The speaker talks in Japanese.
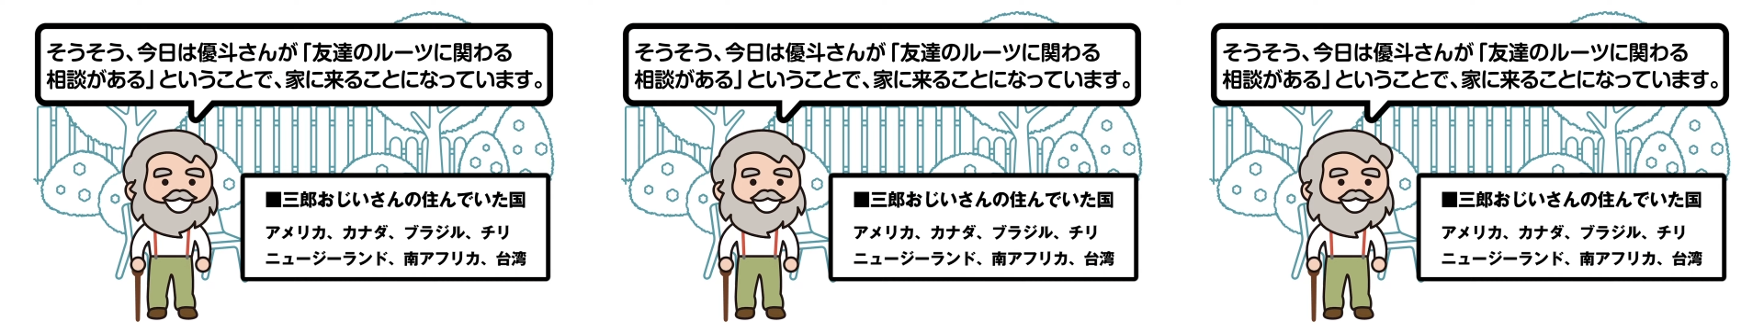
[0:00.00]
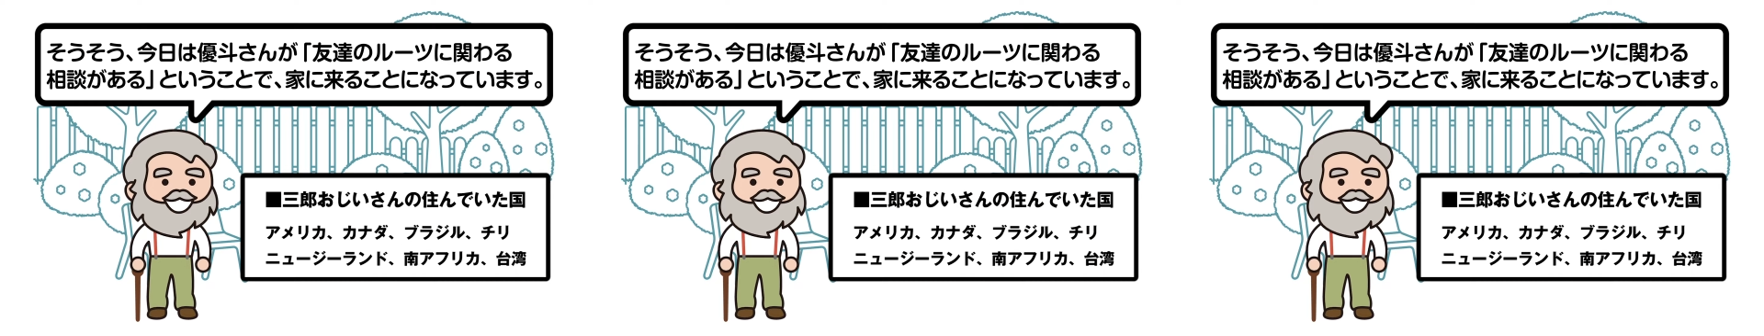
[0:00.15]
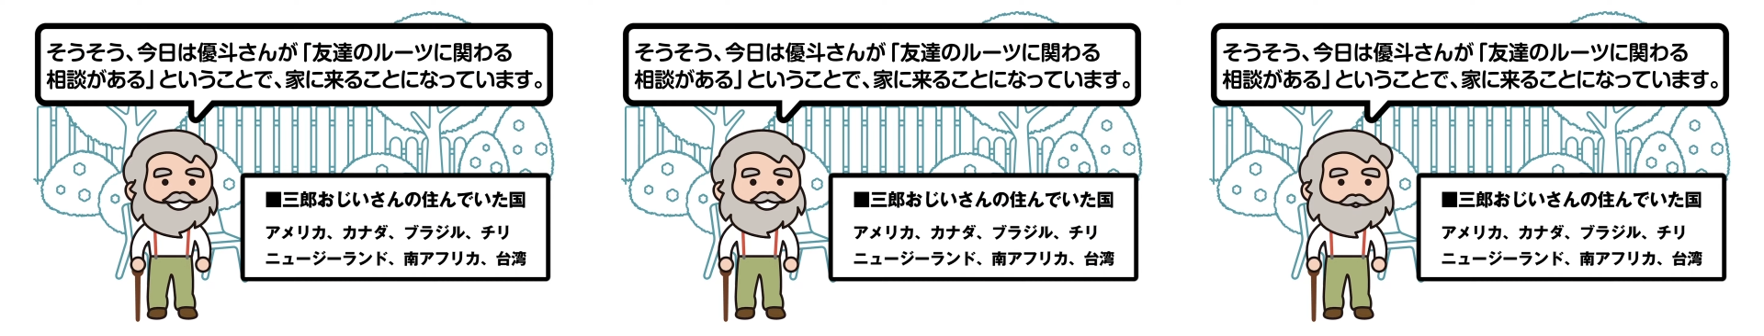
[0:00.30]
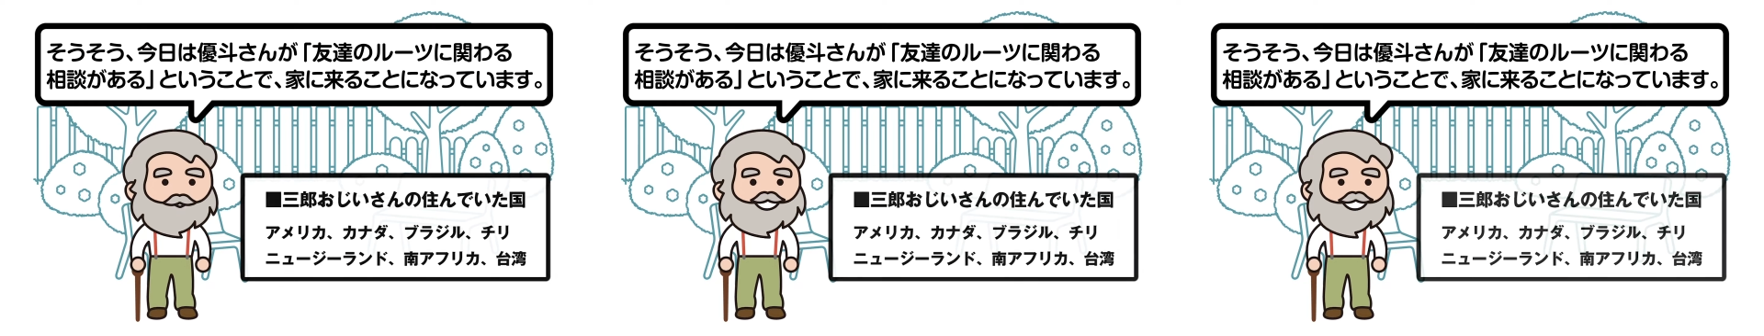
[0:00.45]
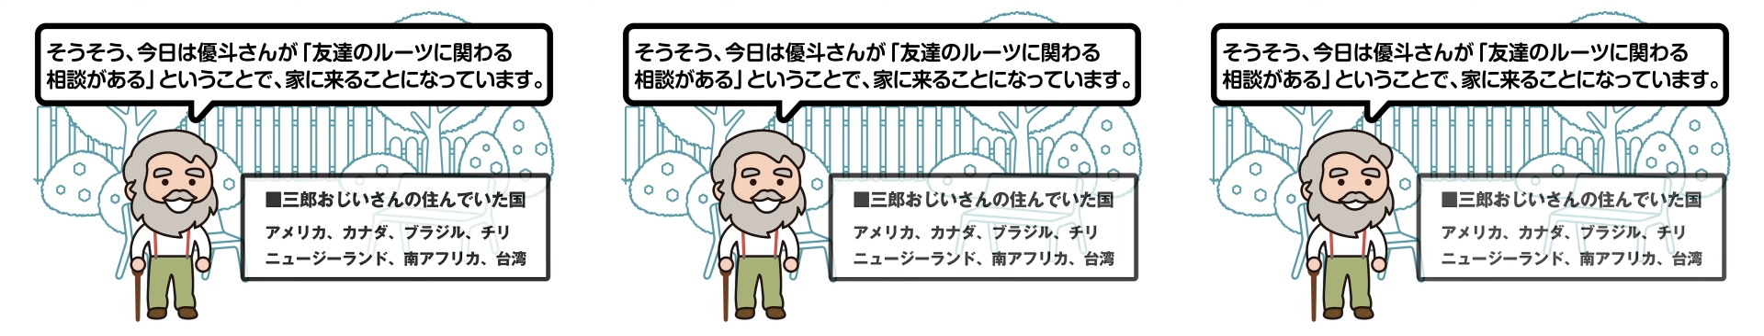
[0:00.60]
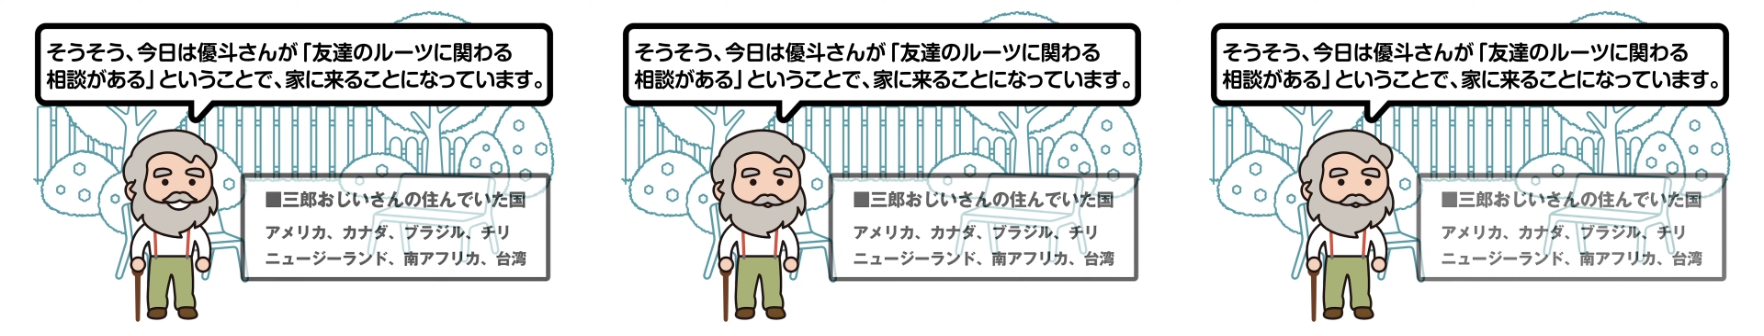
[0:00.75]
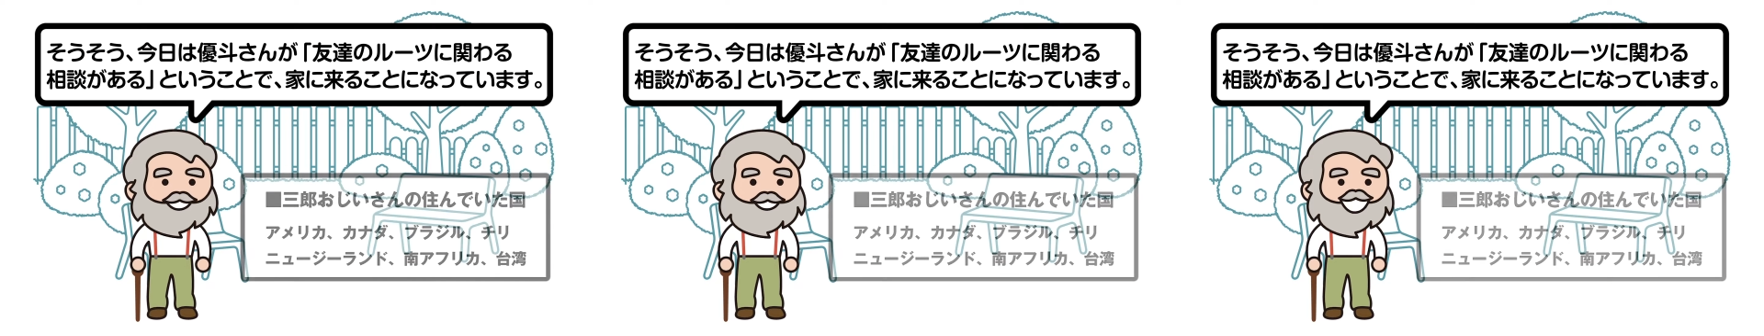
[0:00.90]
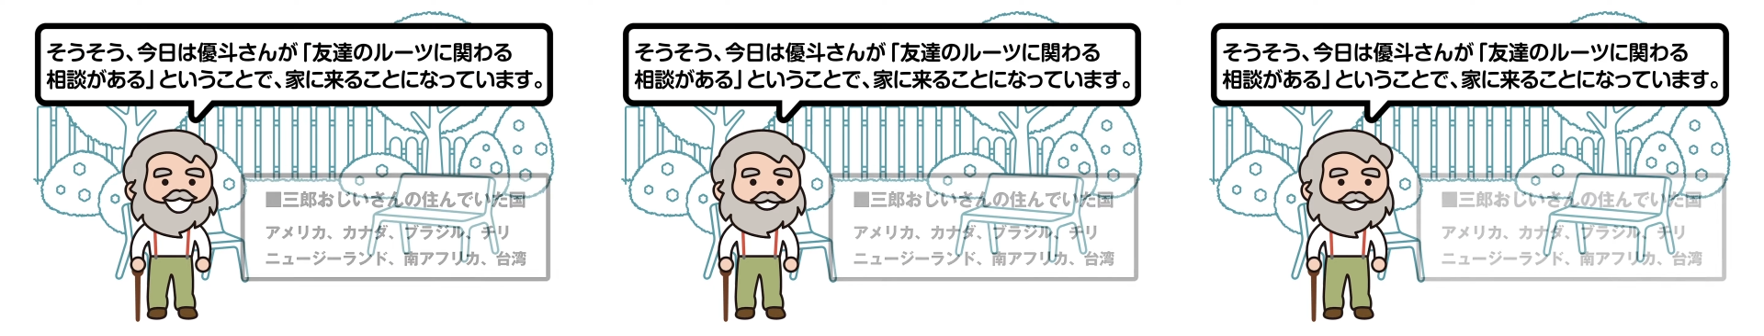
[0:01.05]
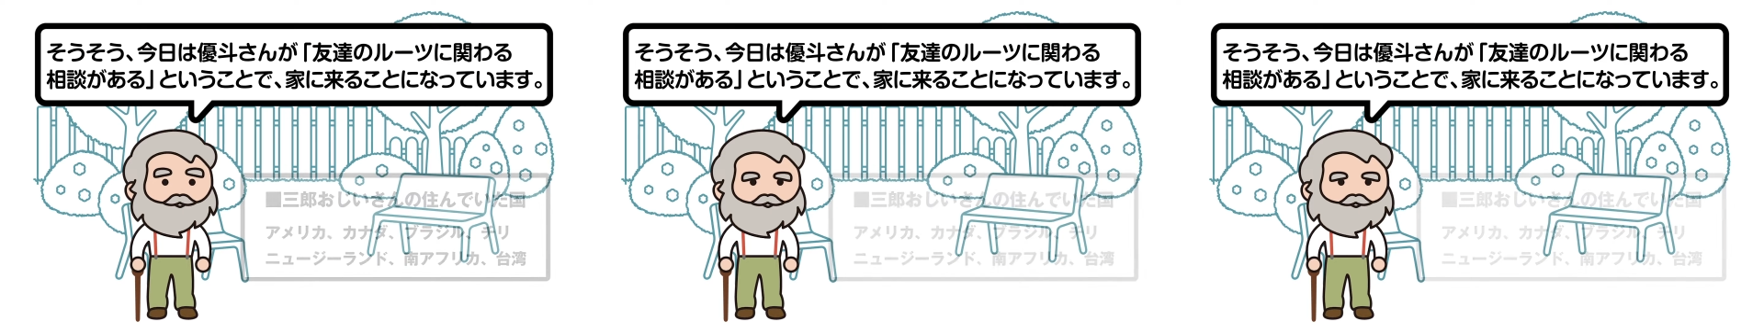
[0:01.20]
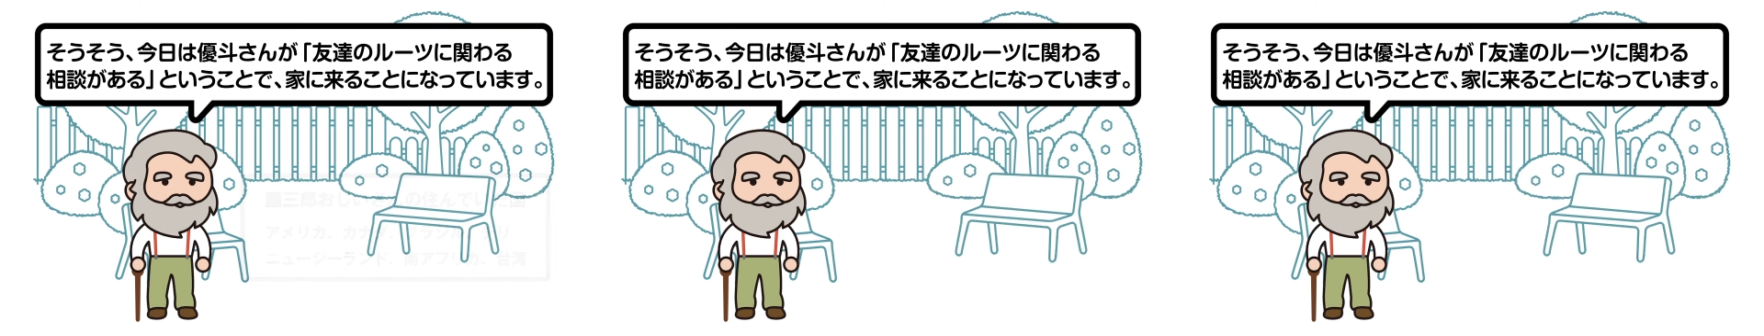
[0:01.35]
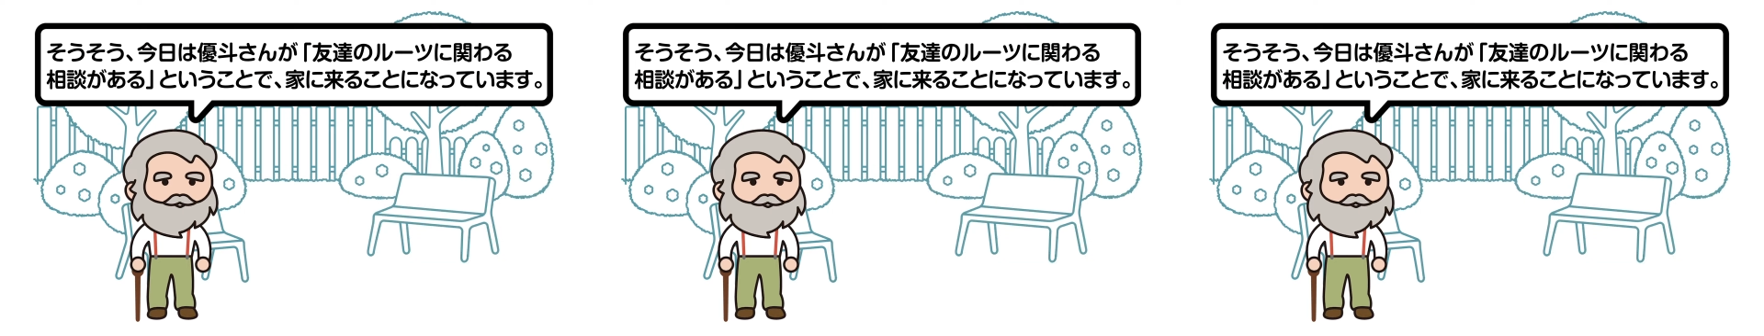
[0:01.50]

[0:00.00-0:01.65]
そうそう